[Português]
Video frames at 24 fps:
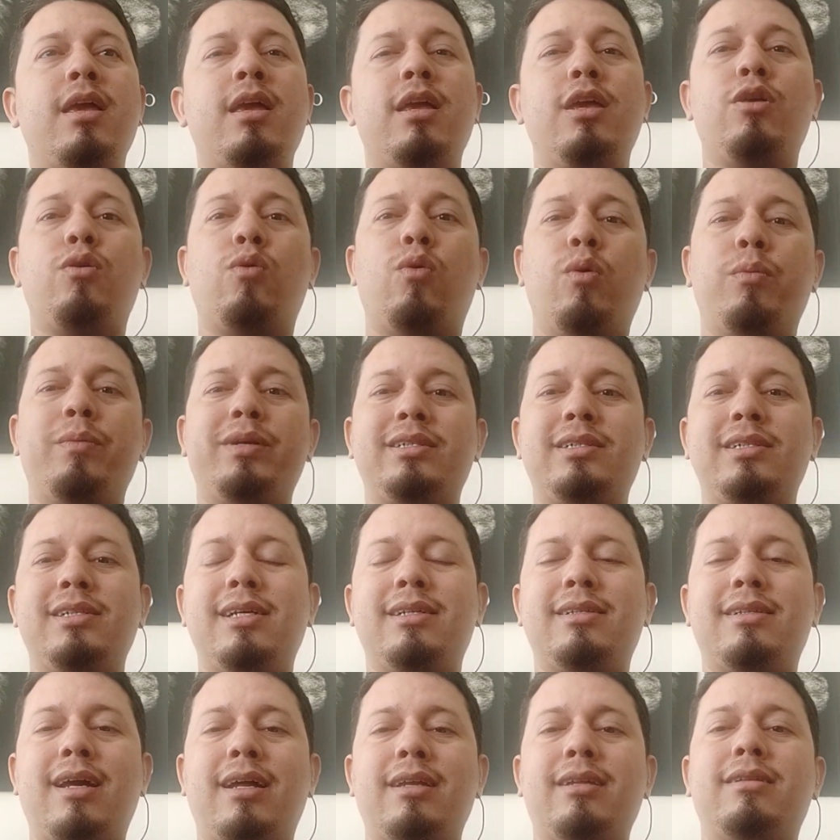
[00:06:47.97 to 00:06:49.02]
E como esse
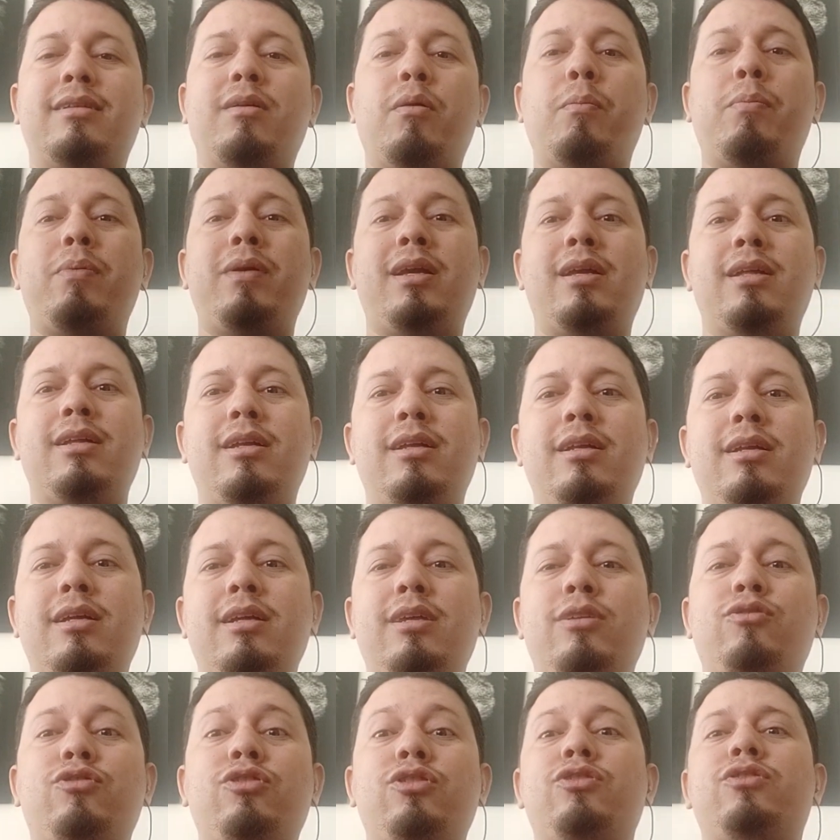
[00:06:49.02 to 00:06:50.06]
detalhe tão
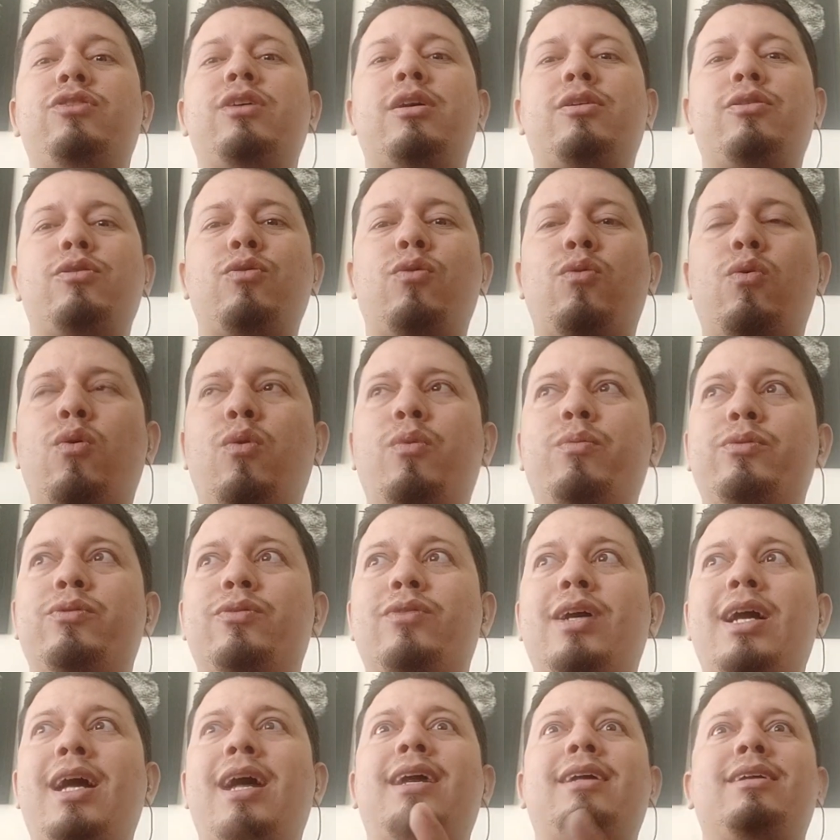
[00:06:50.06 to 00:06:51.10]
pequenininho te gera
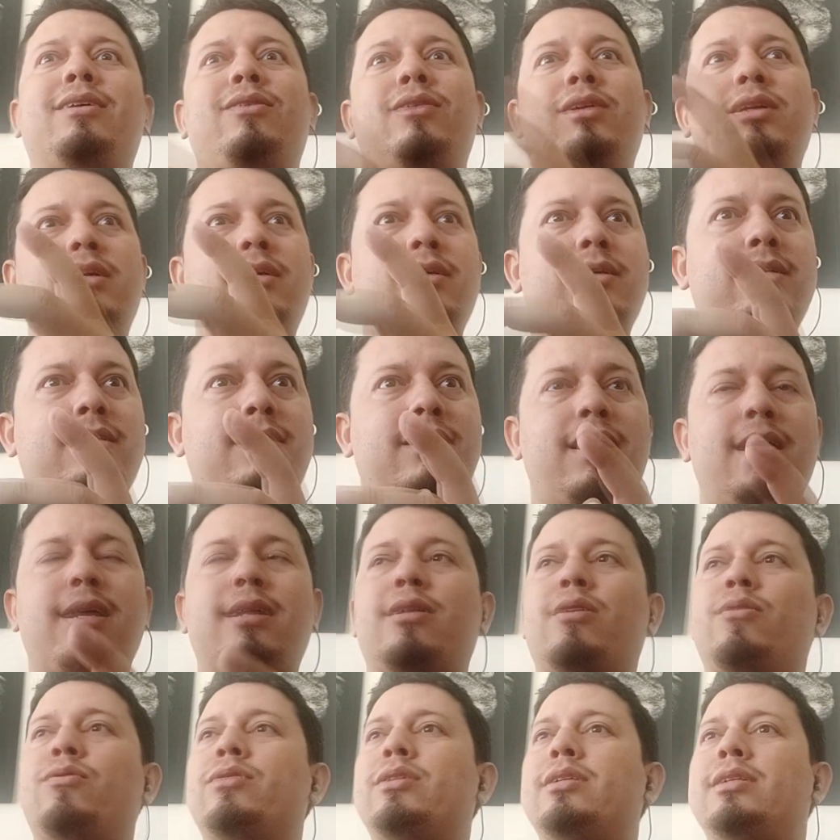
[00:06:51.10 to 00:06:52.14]
incômodo, cara, olha o que
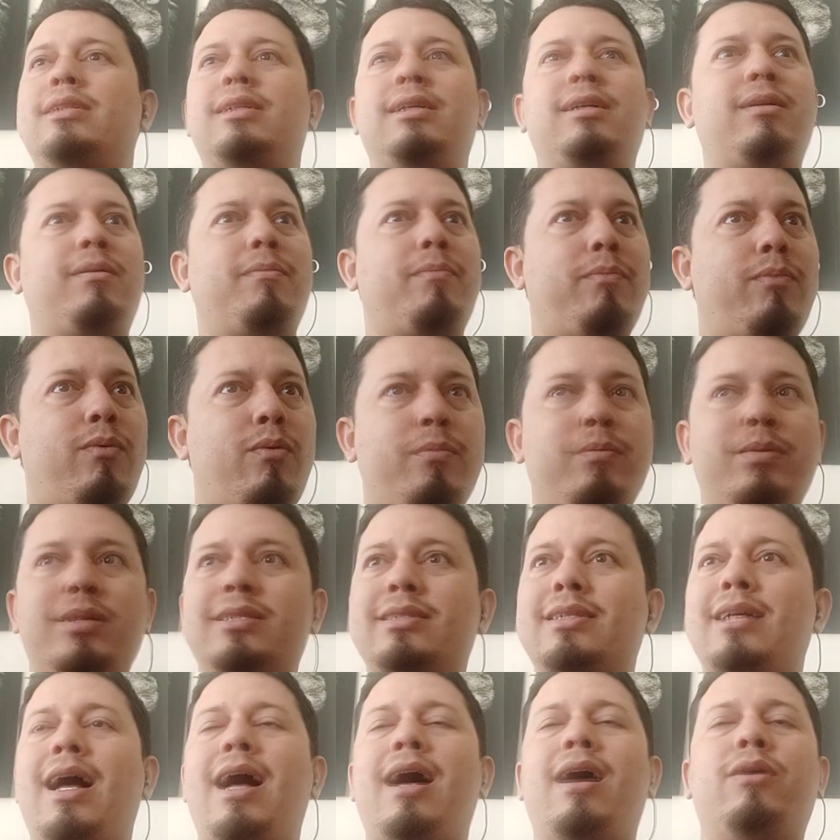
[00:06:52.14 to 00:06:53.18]
está acontecendo, pô,
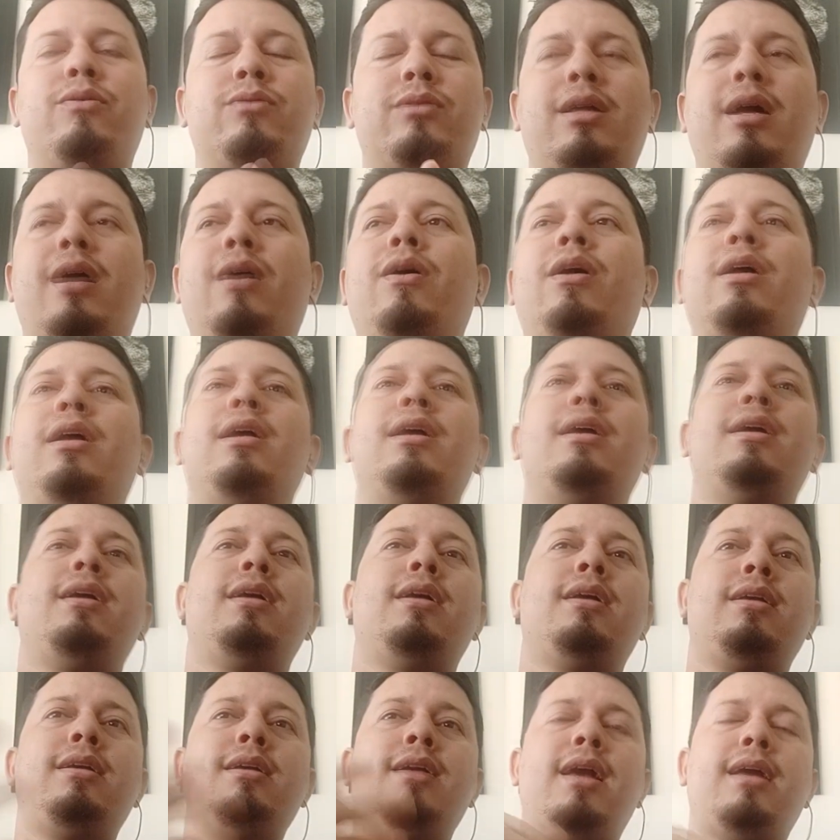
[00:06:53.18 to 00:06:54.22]
bizarro, tá?
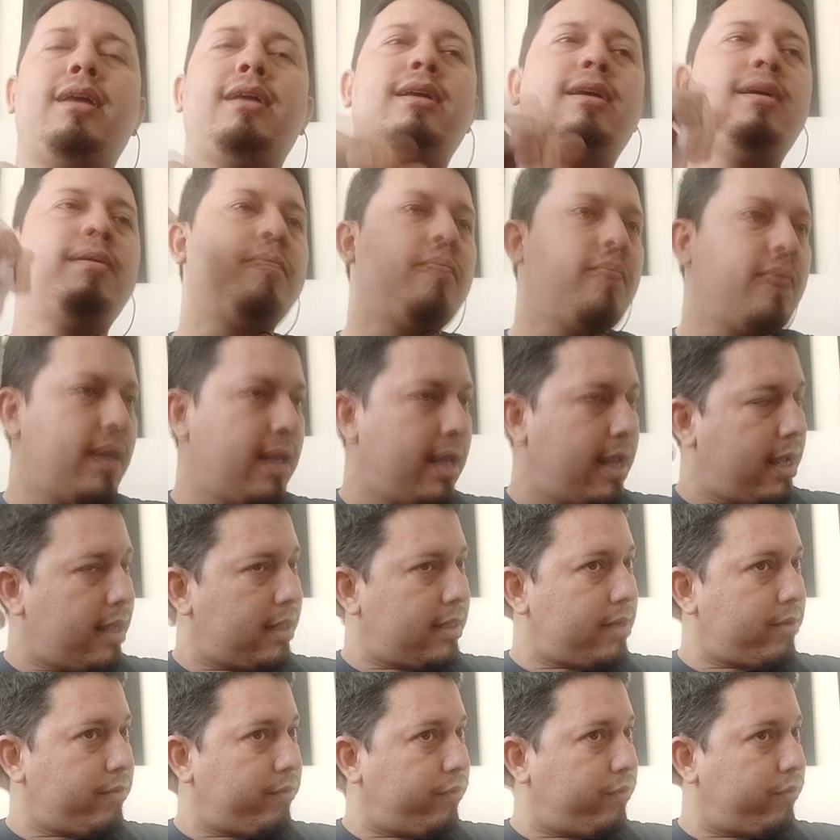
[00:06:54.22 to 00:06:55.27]
E aí
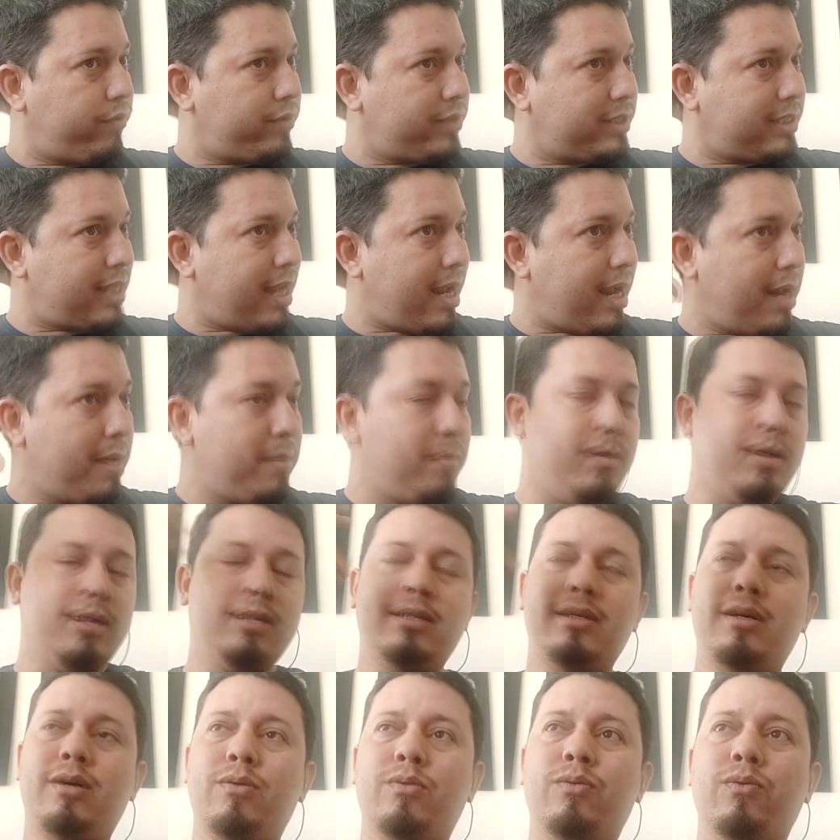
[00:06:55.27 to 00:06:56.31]
ela sai,
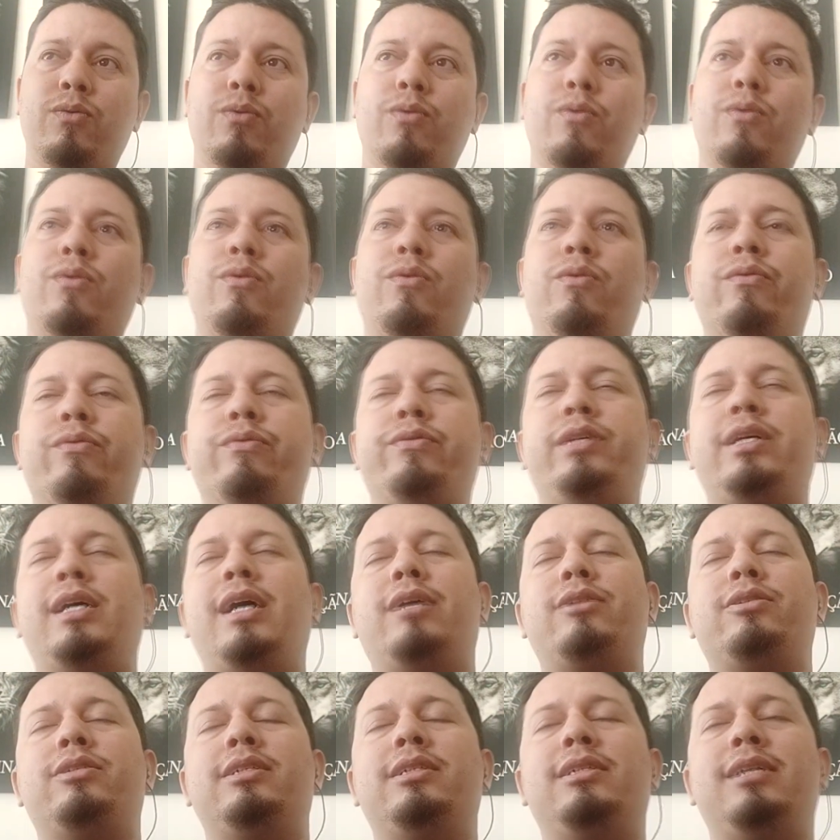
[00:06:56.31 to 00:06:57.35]
manda o
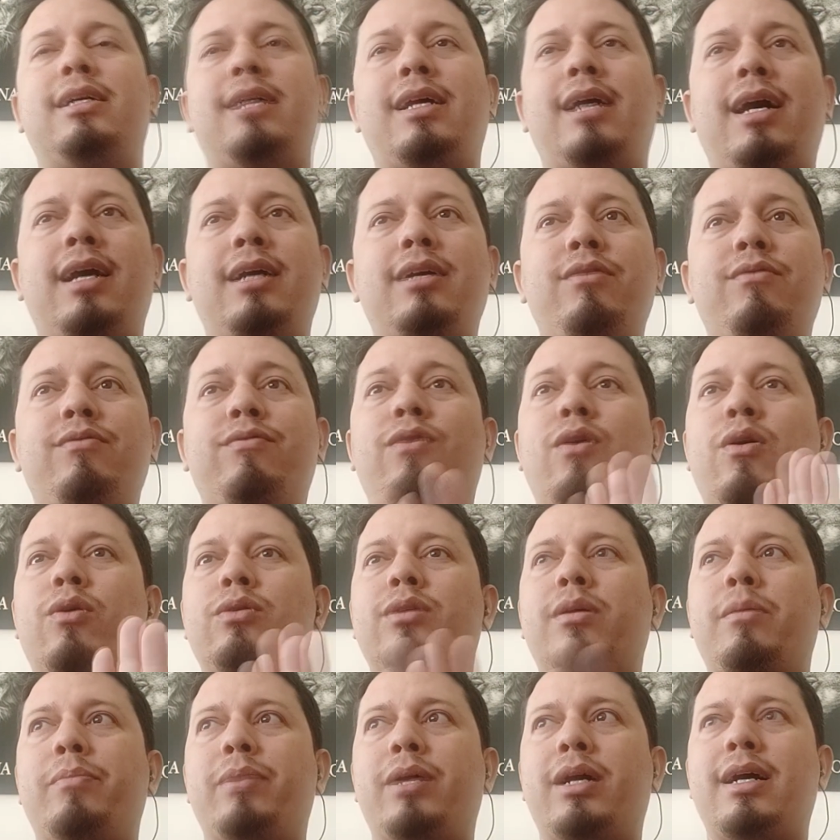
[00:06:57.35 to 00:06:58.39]
vigário se danar e
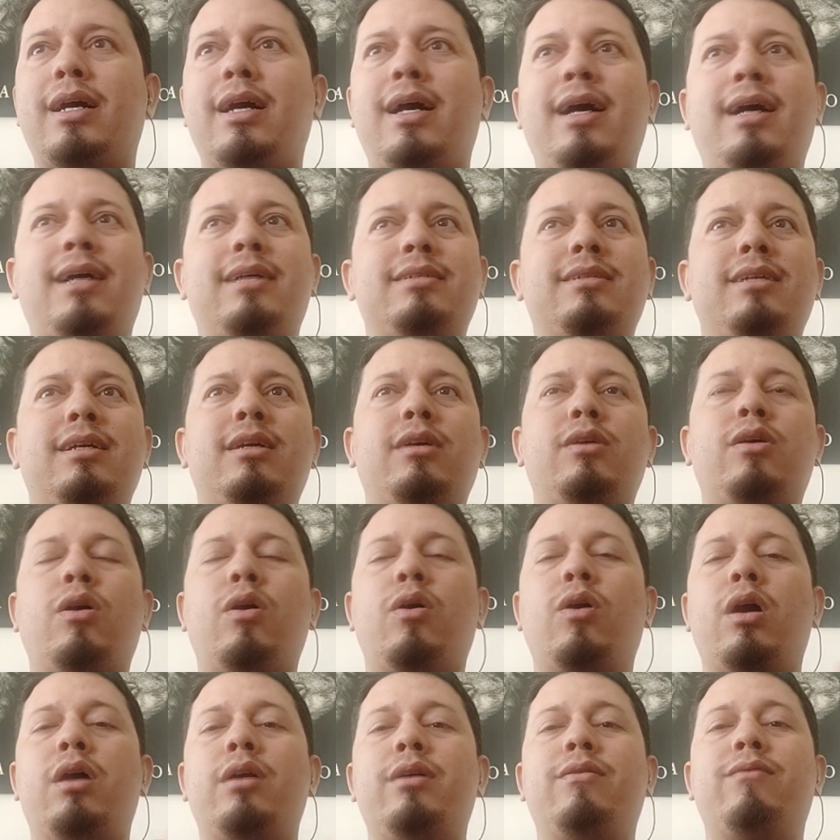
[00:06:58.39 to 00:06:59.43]
volta para casa e
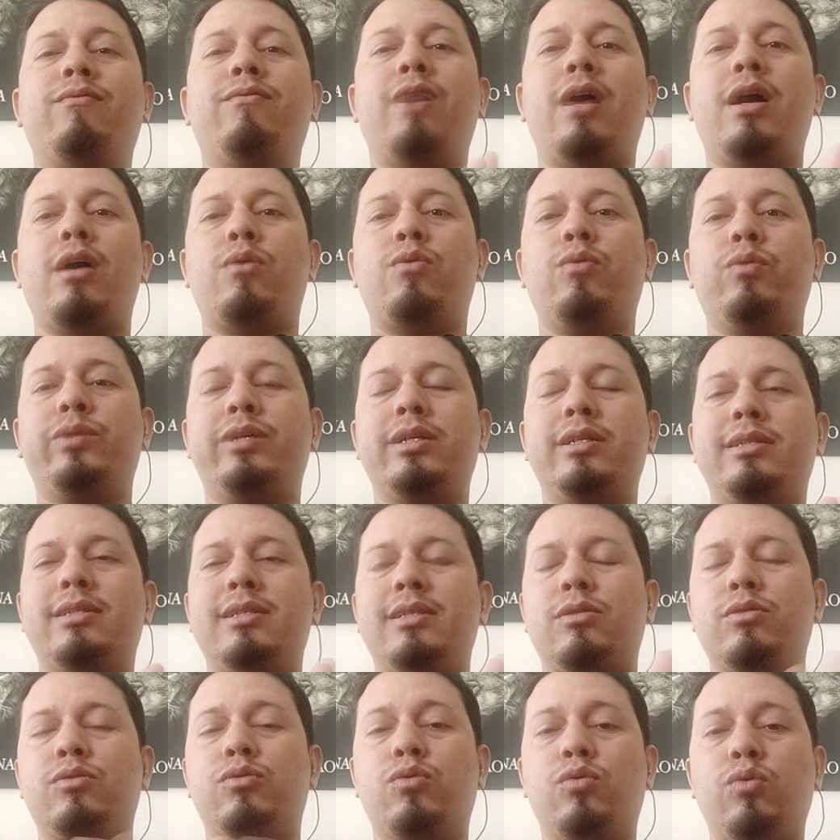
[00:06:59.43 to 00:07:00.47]
vai
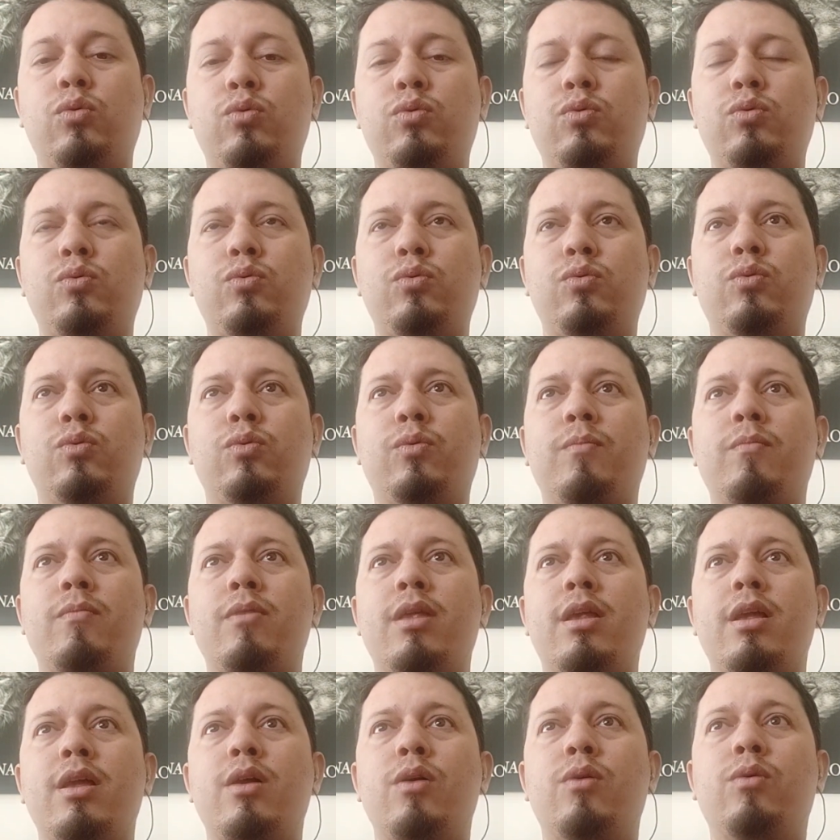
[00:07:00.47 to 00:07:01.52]
acontecendo todo
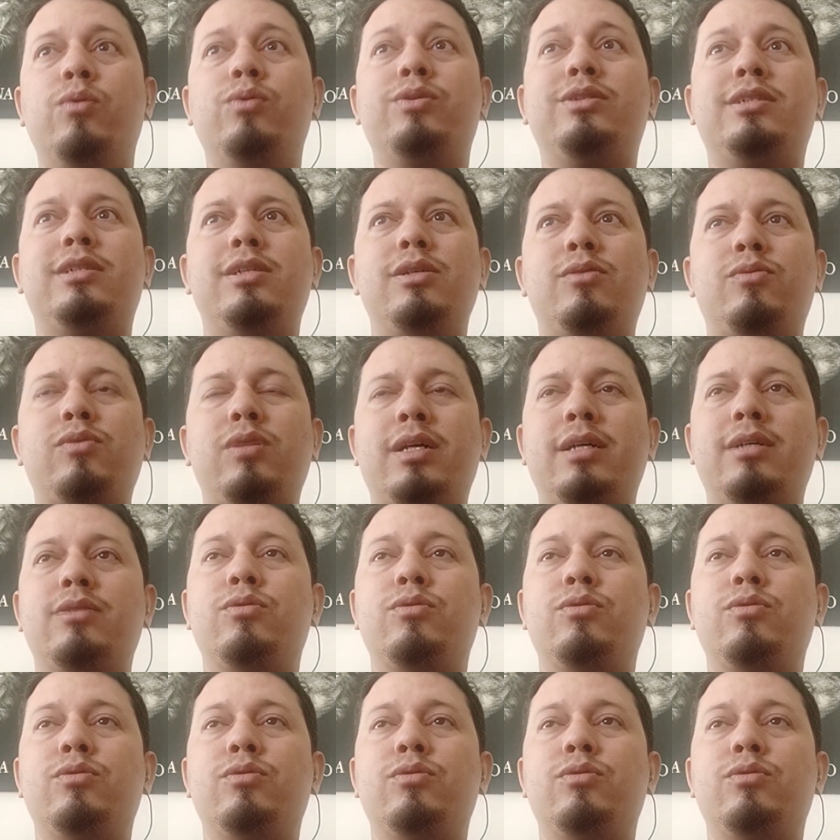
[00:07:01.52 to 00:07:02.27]
o ciclo aí